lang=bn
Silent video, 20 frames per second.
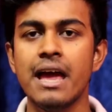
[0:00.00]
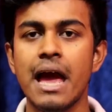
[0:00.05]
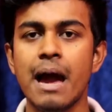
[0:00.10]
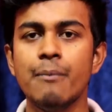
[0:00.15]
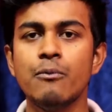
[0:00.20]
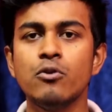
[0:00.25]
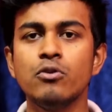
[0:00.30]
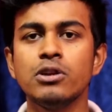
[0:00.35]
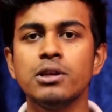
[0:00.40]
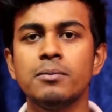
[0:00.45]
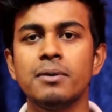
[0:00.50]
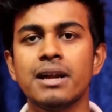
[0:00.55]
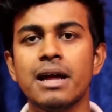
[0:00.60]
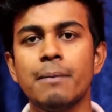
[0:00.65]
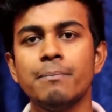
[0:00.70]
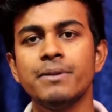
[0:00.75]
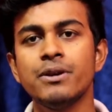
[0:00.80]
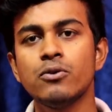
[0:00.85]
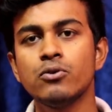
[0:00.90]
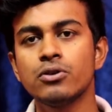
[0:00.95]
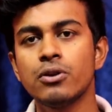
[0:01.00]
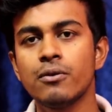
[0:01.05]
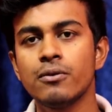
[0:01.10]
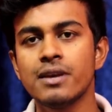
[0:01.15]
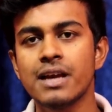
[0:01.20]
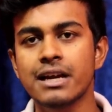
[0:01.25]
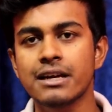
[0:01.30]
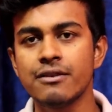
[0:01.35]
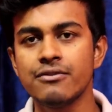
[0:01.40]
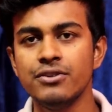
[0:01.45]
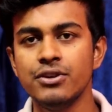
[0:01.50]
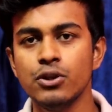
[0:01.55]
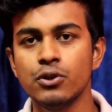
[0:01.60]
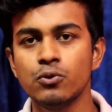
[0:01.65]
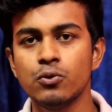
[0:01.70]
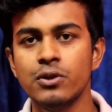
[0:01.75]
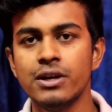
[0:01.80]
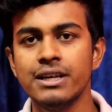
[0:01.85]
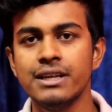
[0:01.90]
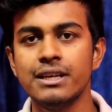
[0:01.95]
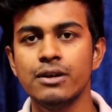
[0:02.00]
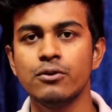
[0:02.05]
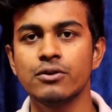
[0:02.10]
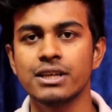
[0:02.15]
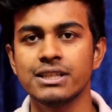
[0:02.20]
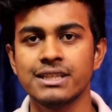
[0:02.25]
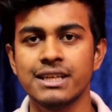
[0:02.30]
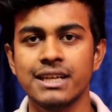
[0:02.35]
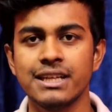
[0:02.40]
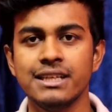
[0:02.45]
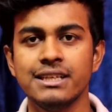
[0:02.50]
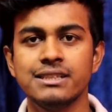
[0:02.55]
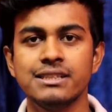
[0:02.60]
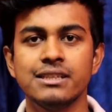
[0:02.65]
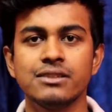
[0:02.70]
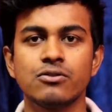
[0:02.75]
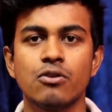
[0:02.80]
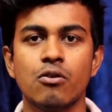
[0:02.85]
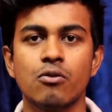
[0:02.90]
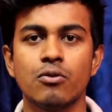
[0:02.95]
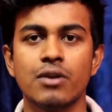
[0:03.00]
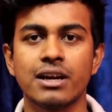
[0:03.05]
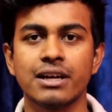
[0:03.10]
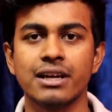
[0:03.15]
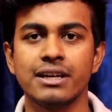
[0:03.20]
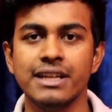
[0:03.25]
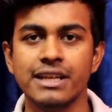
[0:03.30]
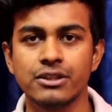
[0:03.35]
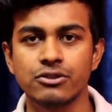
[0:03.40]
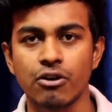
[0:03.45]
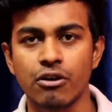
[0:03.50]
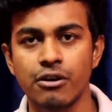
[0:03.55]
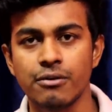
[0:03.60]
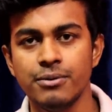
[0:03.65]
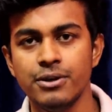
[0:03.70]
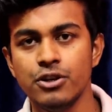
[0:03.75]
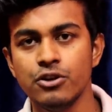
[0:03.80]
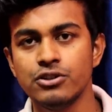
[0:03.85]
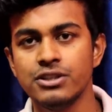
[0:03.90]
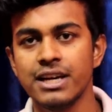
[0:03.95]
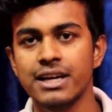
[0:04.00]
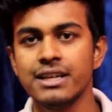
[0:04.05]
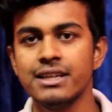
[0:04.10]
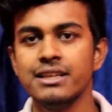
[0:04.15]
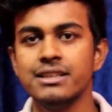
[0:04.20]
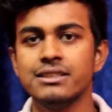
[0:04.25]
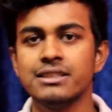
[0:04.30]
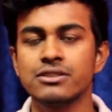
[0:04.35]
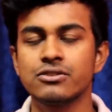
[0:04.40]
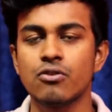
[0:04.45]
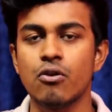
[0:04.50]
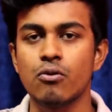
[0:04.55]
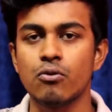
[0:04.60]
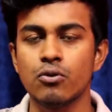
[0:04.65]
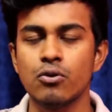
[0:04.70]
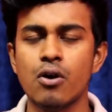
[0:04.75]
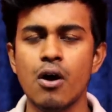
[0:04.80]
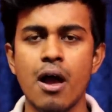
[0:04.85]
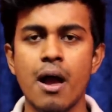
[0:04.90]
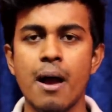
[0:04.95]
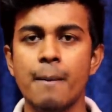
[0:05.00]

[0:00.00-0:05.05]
এমন হতে পারে আপনি কোথাও গিয়ে একটা ভিডিও তুলে নিয়ে ওটা ছেড়ে দিয়েছেন কখনো একটা টিকটকের ভিডিও ছেড়ে দিয়েছেন কখনো